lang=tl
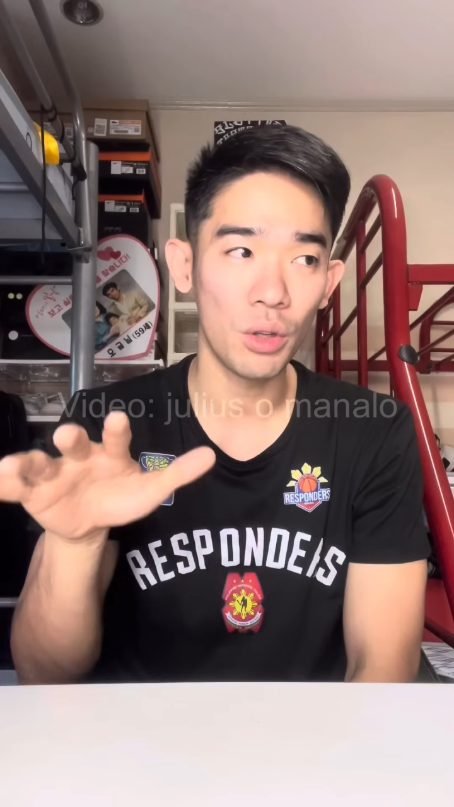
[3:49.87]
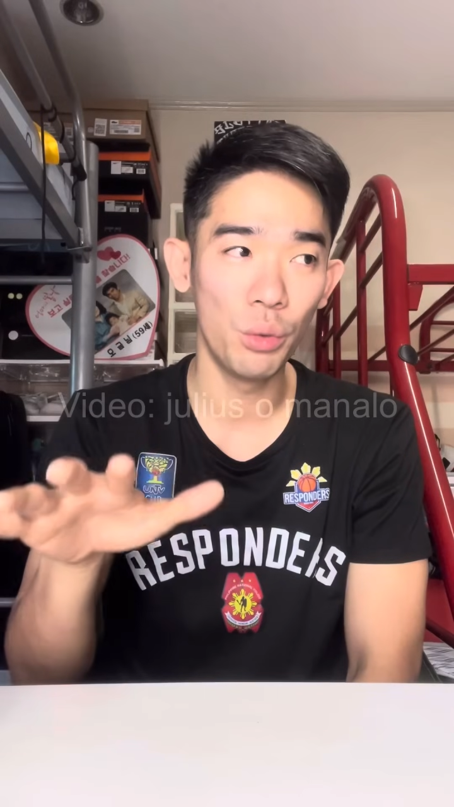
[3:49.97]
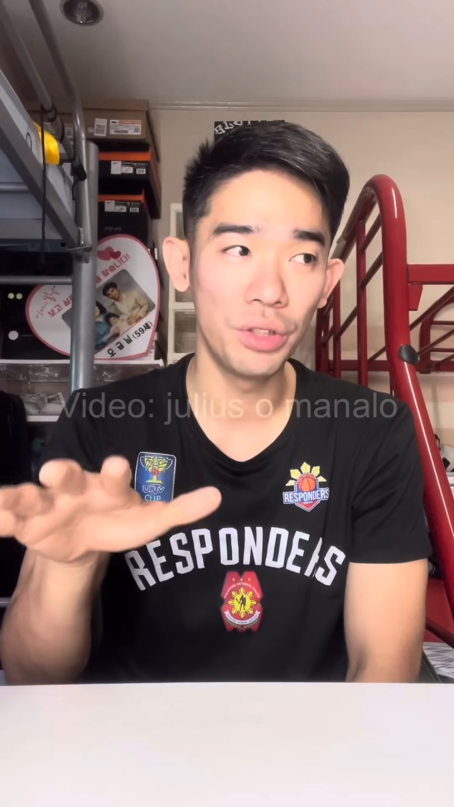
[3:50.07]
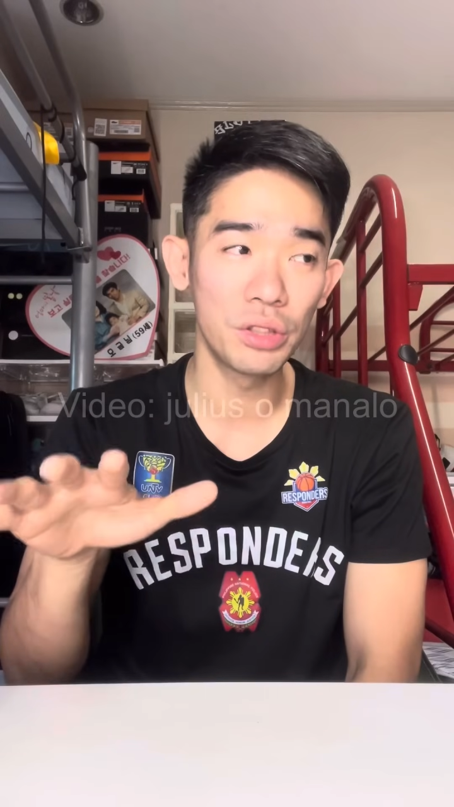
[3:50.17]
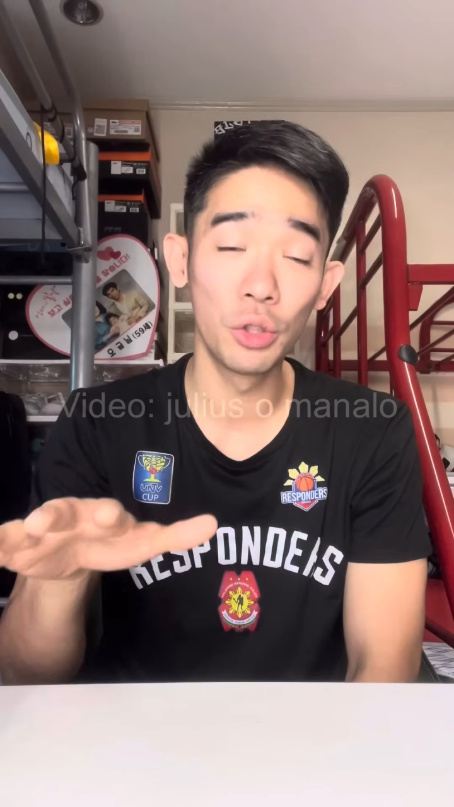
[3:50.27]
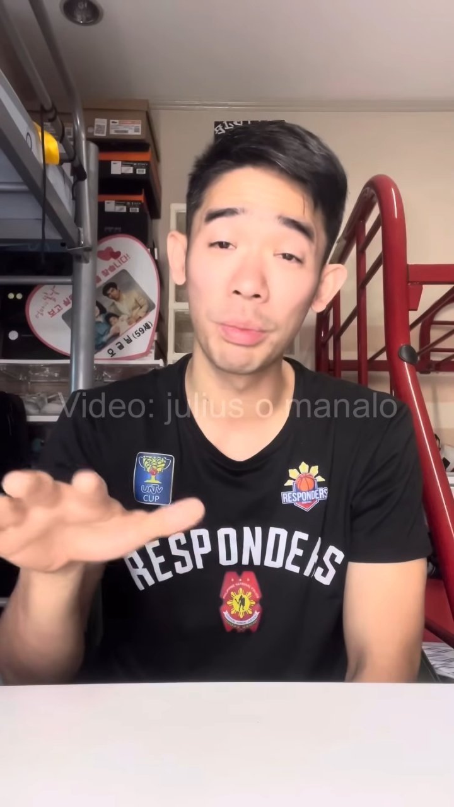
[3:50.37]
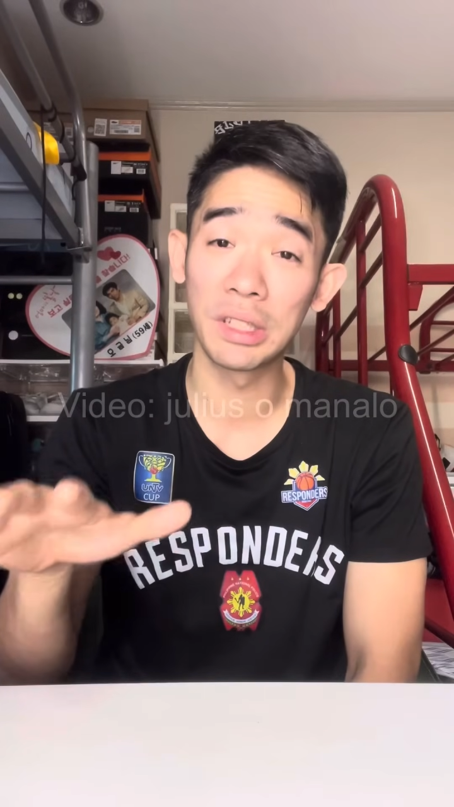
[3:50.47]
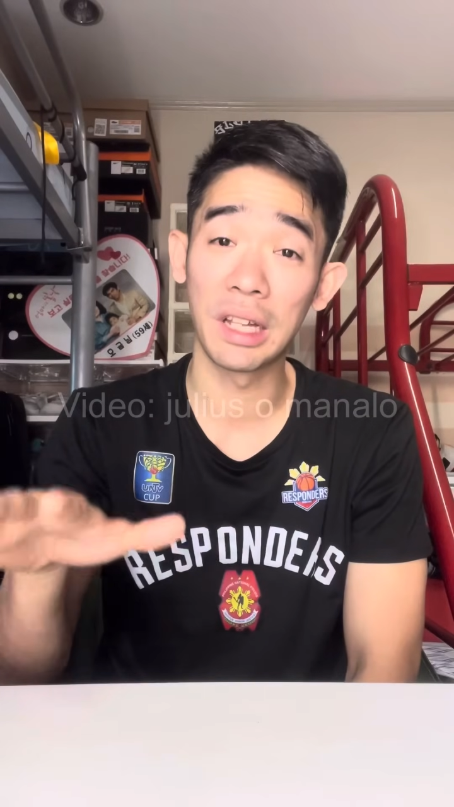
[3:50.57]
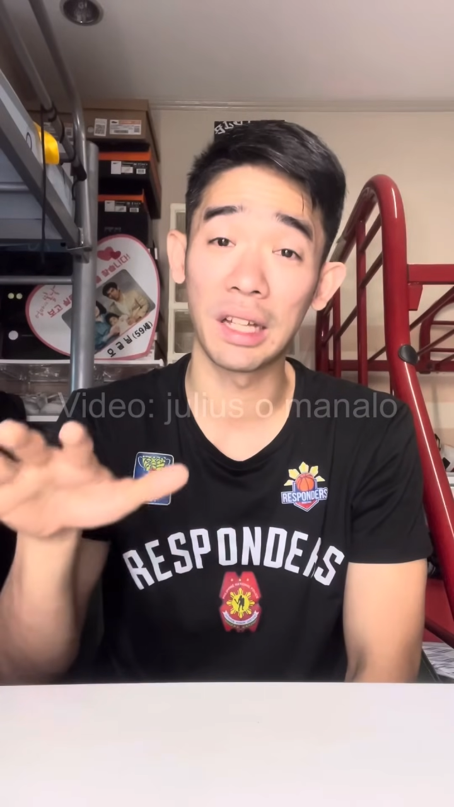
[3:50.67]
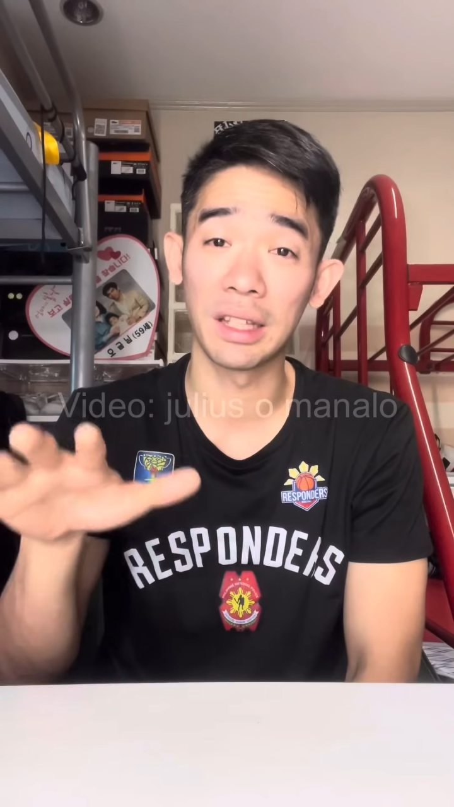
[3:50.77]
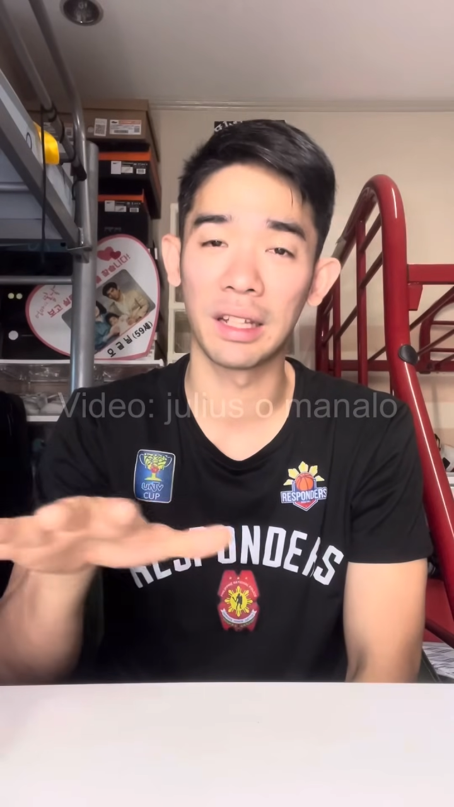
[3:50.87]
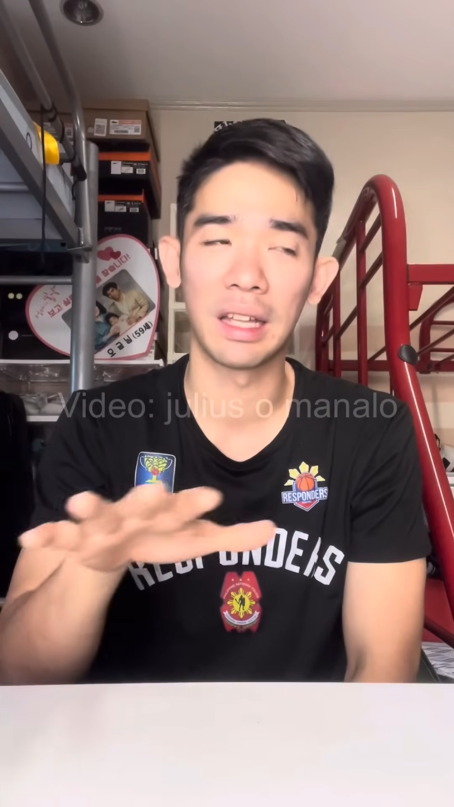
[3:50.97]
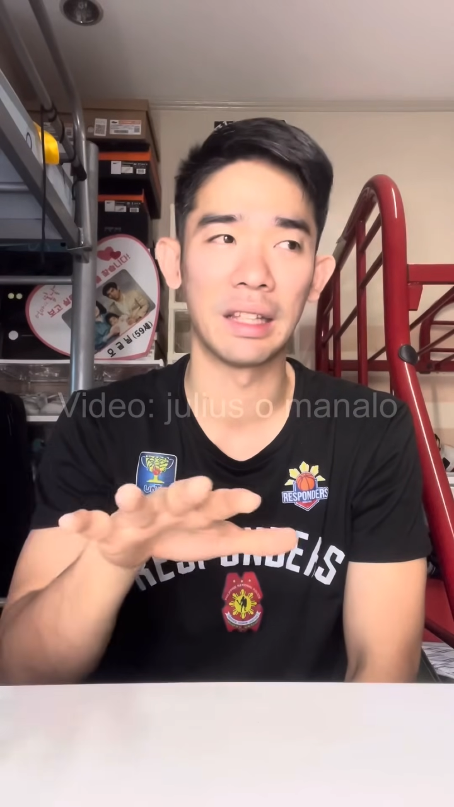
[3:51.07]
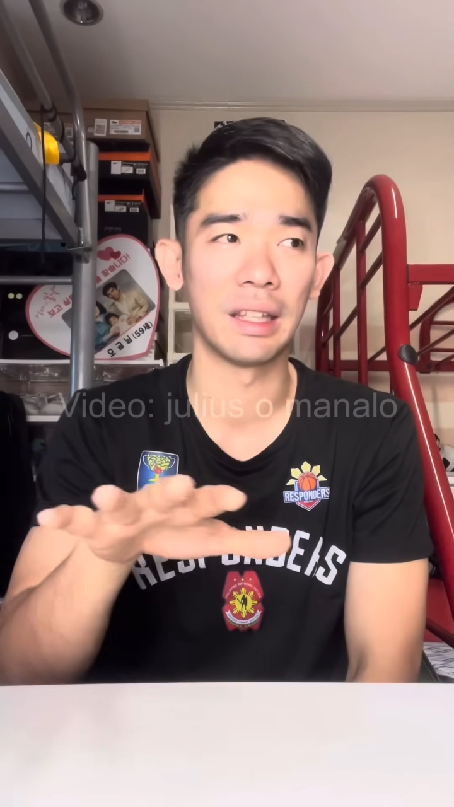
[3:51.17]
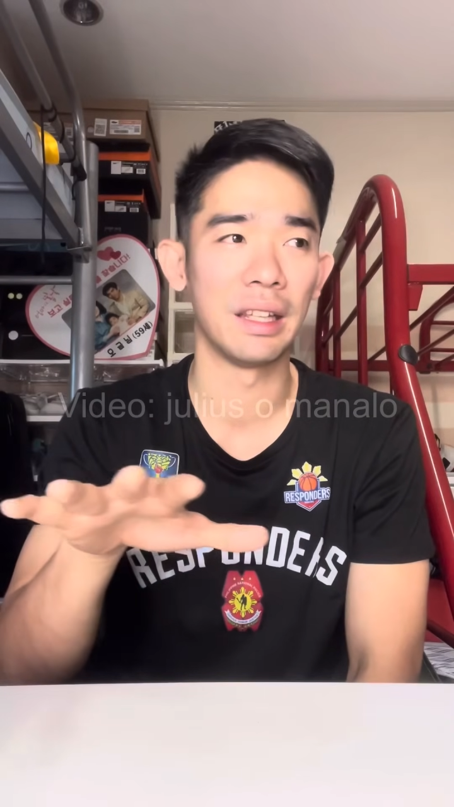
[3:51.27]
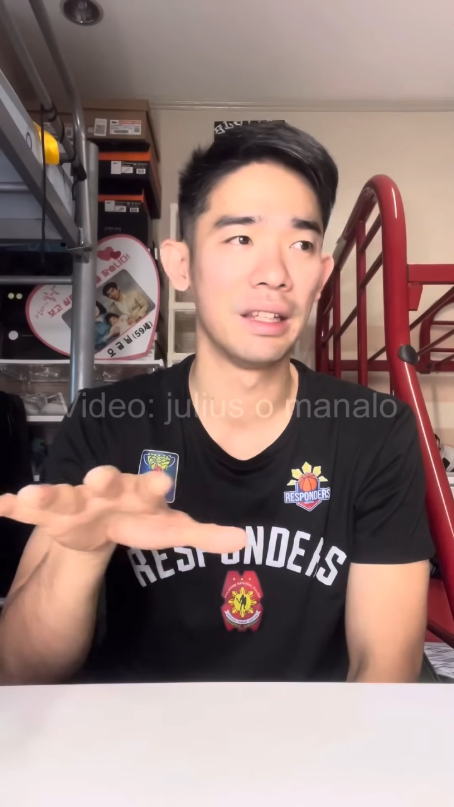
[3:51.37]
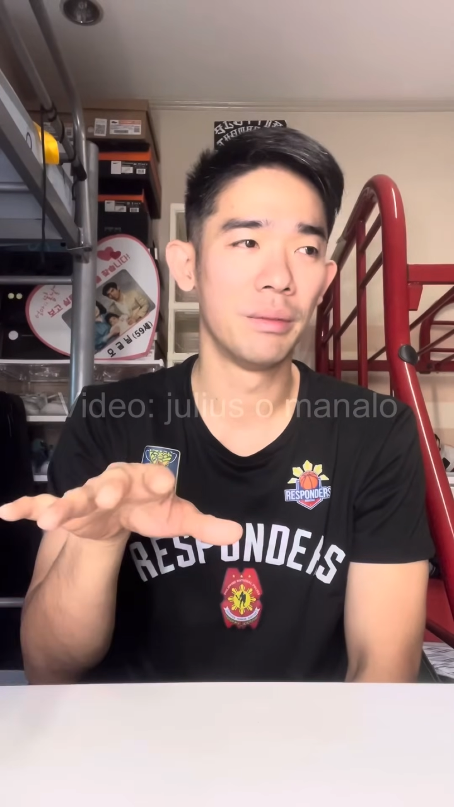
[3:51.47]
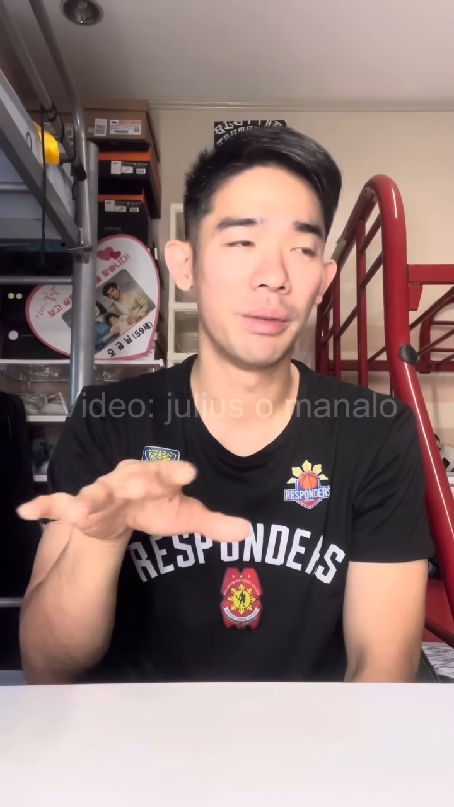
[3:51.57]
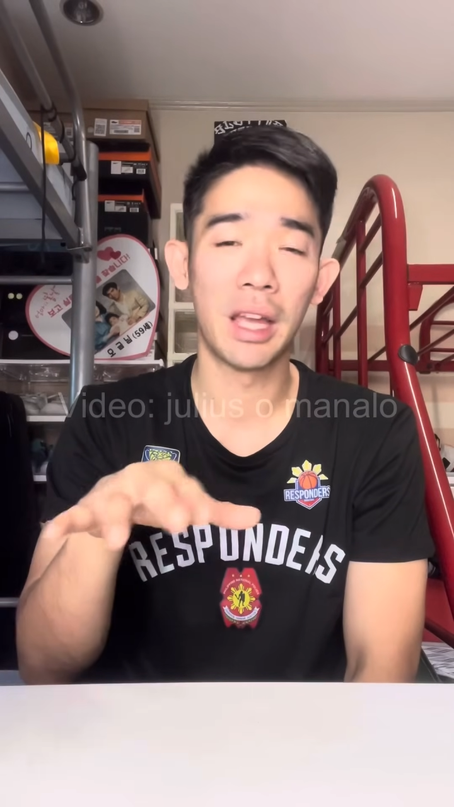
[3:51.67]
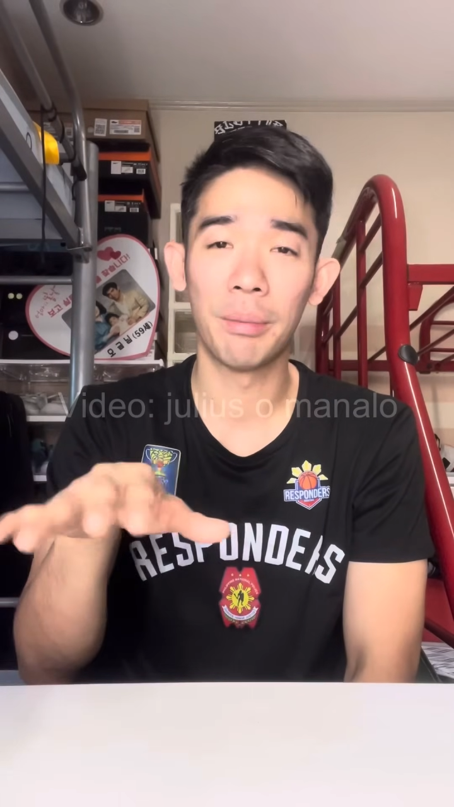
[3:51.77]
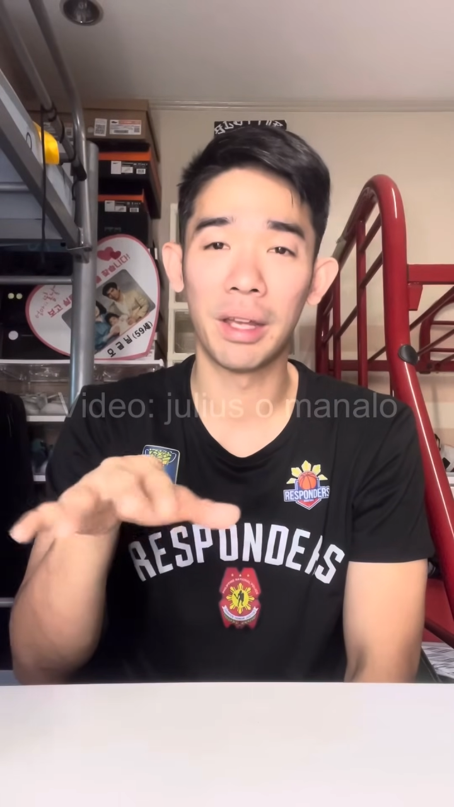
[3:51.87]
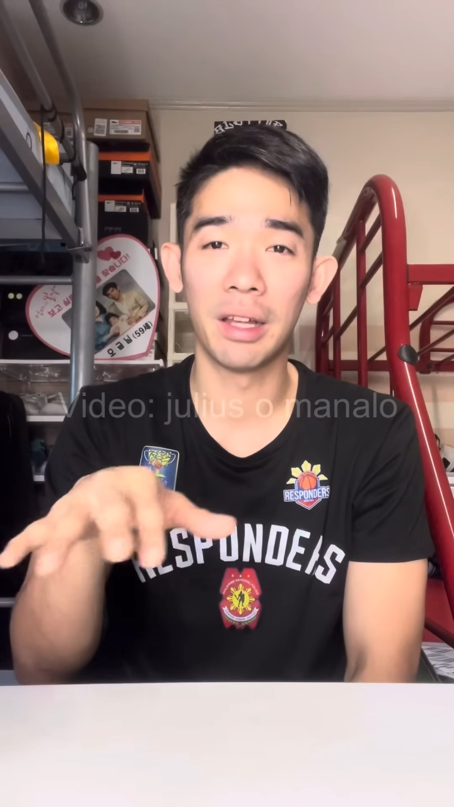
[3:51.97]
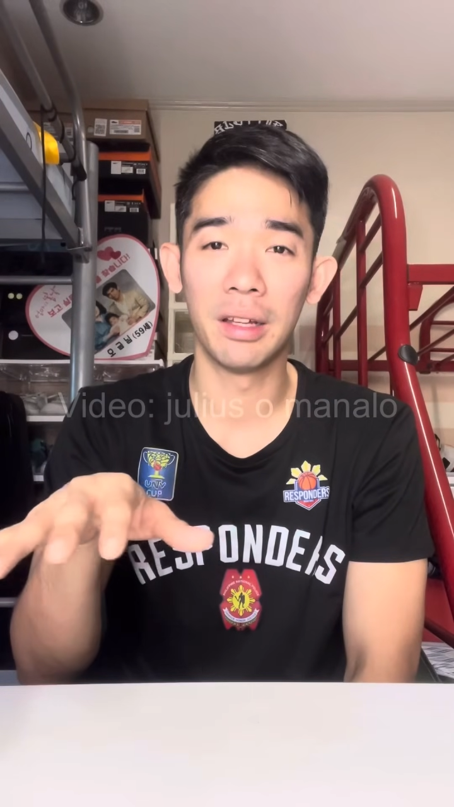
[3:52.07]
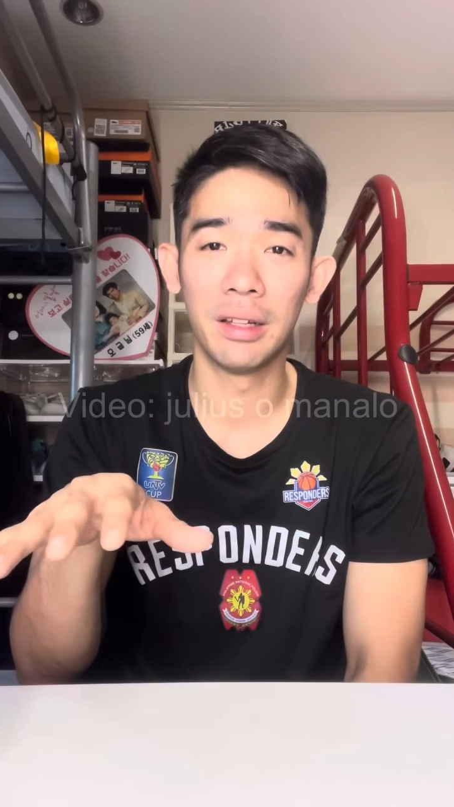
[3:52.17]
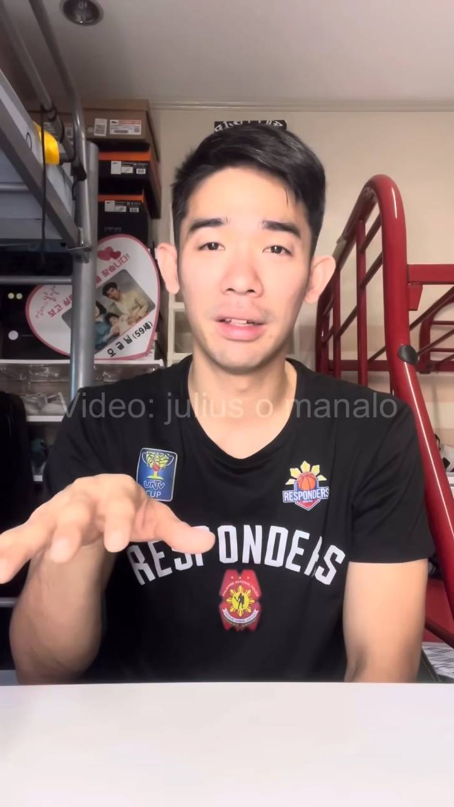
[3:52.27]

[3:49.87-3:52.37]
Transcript: Which is doon pa siya nakatira dati. Maya-maya,